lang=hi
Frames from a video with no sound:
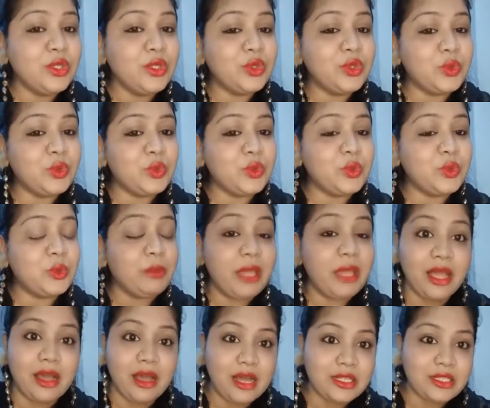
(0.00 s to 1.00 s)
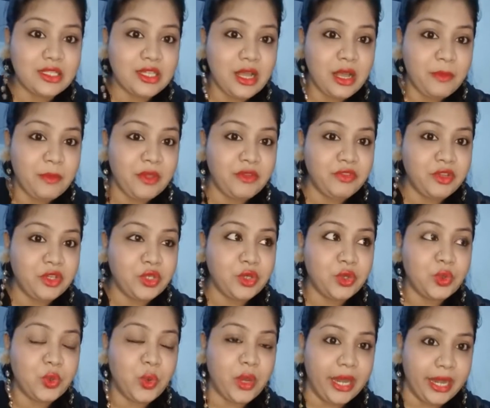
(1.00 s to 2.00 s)
तो मैं आज यहाँ पे वीडियो
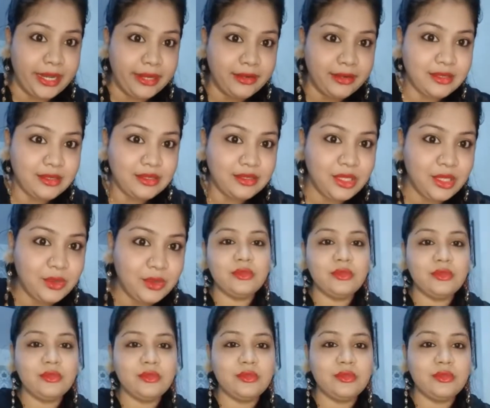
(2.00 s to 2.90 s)
को एंड करती हूँ